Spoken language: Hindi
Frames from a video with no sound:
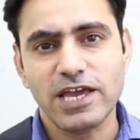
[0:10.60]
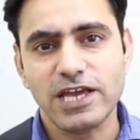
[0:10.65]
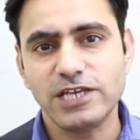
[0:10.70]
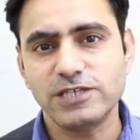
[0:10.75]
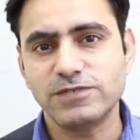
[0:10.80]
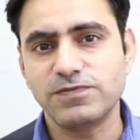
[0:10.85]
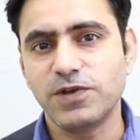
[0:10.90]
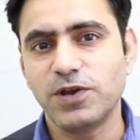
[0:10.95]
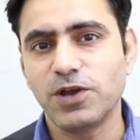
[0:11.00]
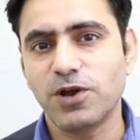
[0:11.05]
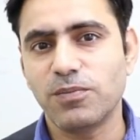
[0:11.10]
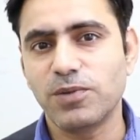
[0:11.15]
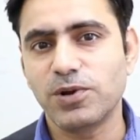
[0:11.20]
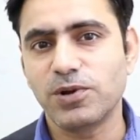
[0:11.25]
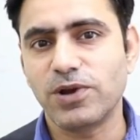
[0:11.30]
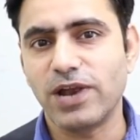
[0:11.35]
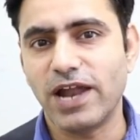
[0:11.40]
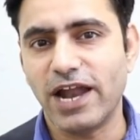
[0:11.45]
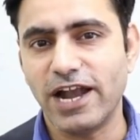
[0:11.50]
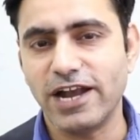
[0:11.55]
इस वीडियो को
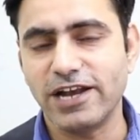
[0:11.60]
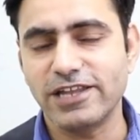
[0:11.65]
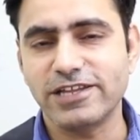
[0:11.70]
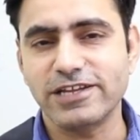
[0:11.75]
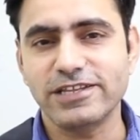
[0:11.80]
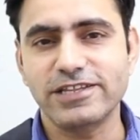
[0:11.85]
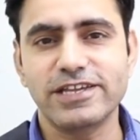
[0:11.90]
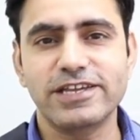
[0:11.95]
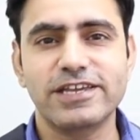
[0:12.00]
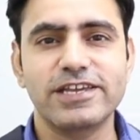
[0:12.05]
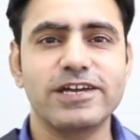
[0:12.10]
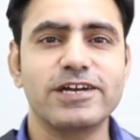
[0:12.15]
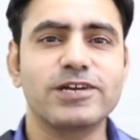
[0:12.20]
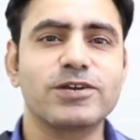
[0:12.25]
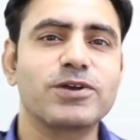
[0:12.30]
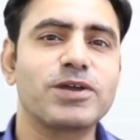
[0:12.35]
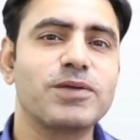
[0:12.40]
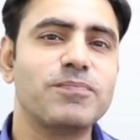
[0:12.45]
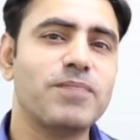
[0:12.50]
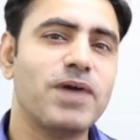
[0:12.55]
बिल्कुल एंड तक देखिएगा
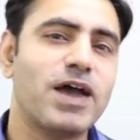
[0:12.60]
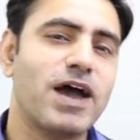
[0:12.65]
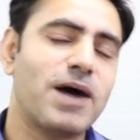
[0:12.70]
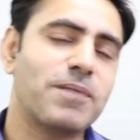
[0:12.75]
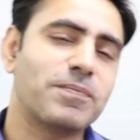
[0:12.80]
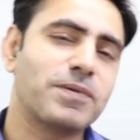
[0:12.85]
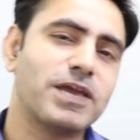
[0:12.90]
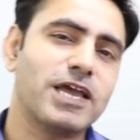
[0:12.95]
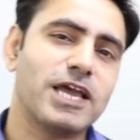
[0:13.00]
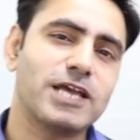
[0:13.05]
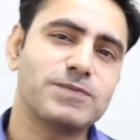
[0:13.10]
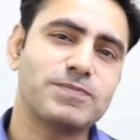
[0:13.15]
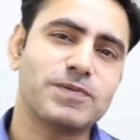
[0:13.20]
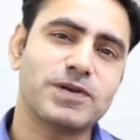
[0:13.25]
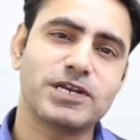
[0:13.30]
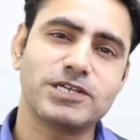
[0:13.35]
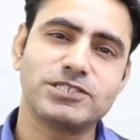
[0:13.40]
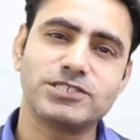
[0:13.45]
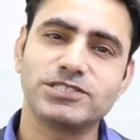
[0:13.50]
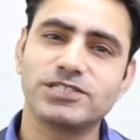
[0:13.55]
क्योंकि मैं आपकी
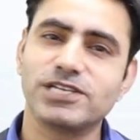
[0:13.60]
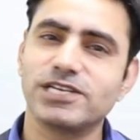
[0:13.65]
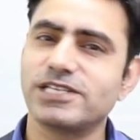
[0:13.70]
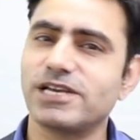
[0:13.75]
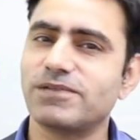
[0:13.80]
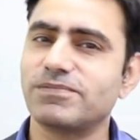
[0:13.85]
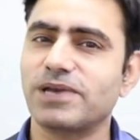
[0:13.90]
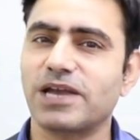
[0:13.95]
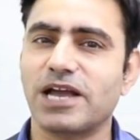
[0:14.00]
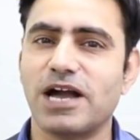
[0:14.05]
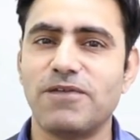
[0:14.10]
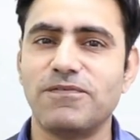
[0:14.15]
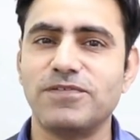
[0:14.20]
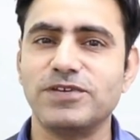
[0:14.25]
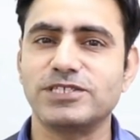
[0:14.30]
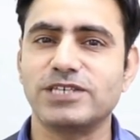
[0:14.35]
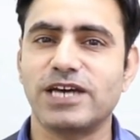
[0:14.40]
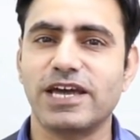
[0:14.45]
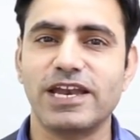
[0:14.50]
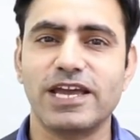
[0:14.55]
एक्सपेक्टेशन के हिसाब से
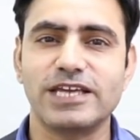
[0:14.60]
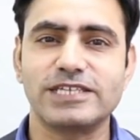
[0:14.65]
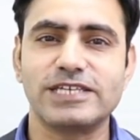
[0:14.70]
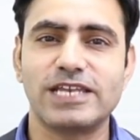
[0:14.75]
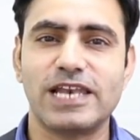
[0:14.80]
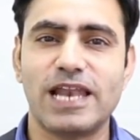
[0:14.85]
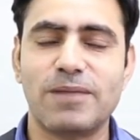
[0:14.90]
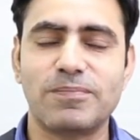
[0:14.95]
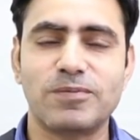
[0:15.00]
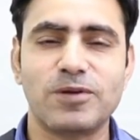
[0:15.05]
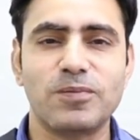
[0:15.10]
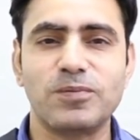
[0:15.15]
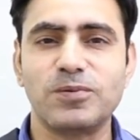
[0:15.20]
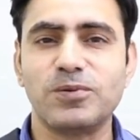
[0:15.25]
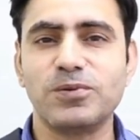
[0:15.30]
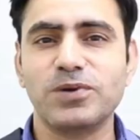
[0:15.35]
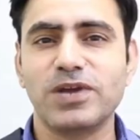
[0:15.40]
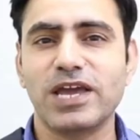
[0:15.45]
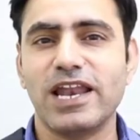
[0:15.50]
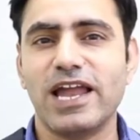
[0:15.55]
काफ़ी सारे ऐसे लैपटॉप
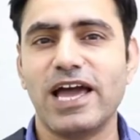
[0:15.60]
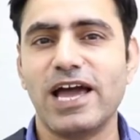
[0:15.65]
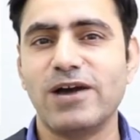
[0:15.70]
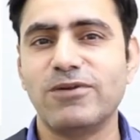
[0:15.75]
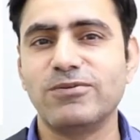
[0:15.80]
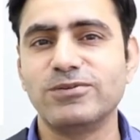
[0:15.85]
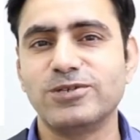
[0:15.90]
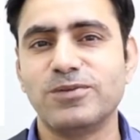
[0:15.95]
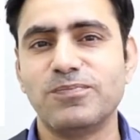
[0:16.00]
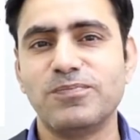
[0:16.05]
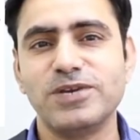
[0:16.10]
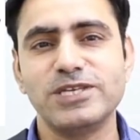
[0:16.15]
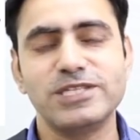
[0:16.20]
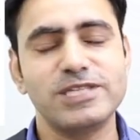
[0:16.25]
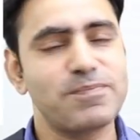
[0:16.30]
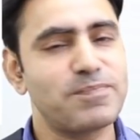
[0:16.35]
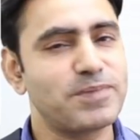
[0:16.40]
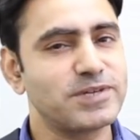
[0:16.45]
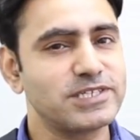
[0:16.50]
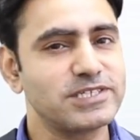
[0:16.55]
ढूंढ के लाया हूँ जो बीस
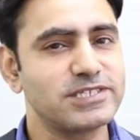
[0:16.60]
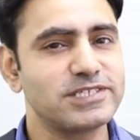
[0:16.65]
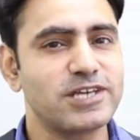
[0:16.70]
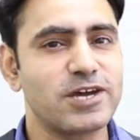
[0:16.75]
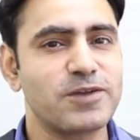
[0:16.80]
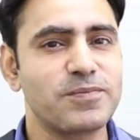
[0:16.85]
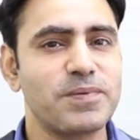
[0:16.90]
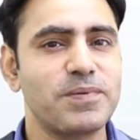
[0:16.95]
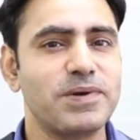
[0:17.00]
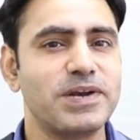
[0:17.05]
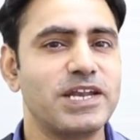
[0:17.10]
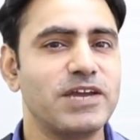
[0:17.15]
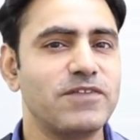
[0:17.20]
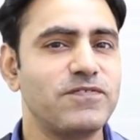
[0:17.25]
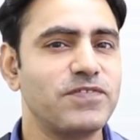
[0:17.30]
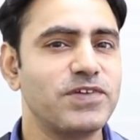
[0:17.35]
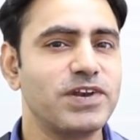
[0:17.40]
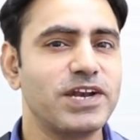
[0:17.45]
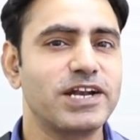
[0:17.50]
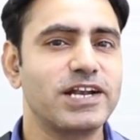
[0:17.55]
से पच्चीस हज़ार में
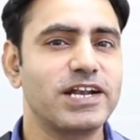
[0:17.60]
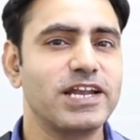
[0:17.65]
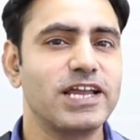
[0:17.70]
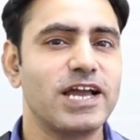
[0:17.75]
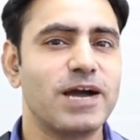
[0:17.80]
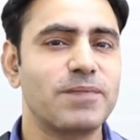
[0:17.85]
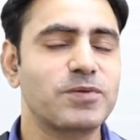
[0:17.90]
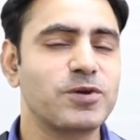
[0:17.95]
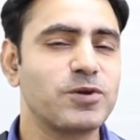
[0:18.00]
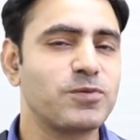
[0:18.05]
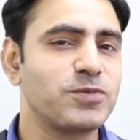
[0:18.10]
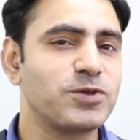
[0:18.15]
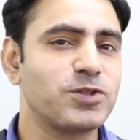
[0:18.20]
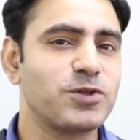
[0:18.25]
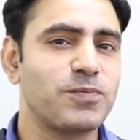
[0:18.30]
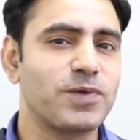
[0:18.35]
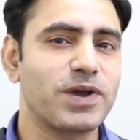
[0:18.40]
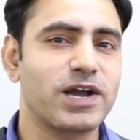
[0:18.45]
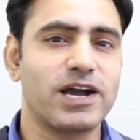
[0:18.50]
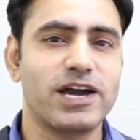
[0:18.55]
डेफिनेटली आपकी
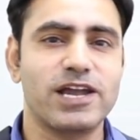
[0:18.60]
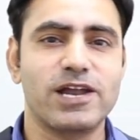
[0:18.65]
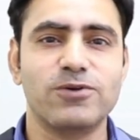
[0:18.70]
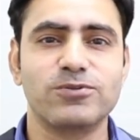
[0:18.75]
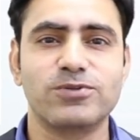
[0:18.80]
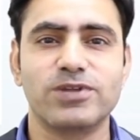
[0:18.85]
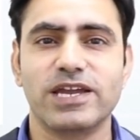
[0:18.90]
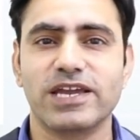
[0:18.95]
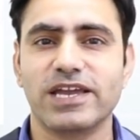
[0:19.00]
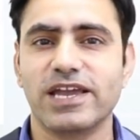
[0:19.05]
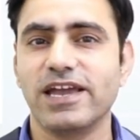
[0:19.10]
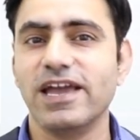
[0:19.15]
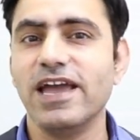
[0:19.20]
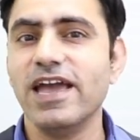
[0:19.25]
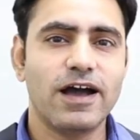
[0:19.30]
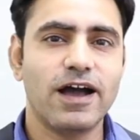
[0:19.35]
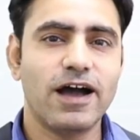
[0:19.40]
उम्मीदों पर खरा उतरेंगे